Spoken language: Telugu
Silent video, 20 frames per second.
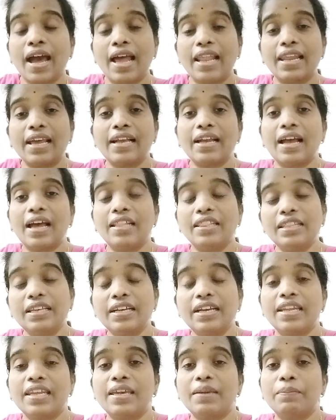అలా
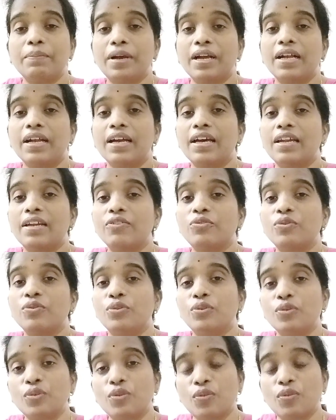అందుకనే బంగారం
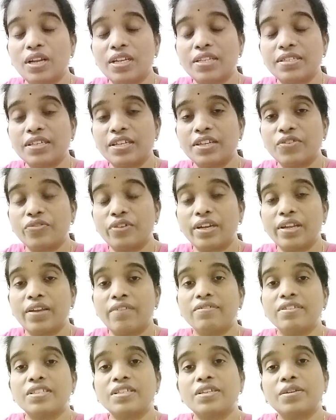కొనుక్కోవాల్సినటువంటి
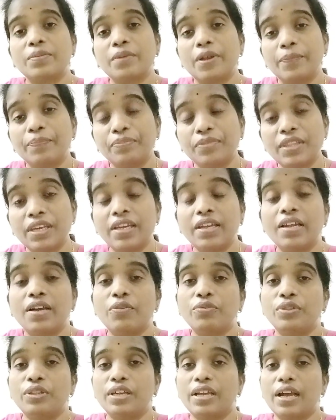అవసరం ఎంతైనా
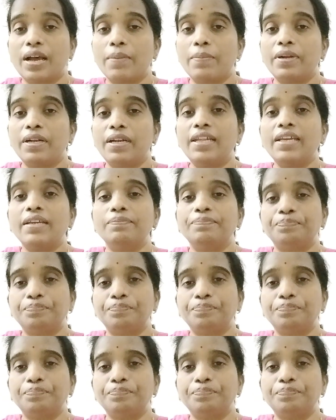ఉంది కాబట్టి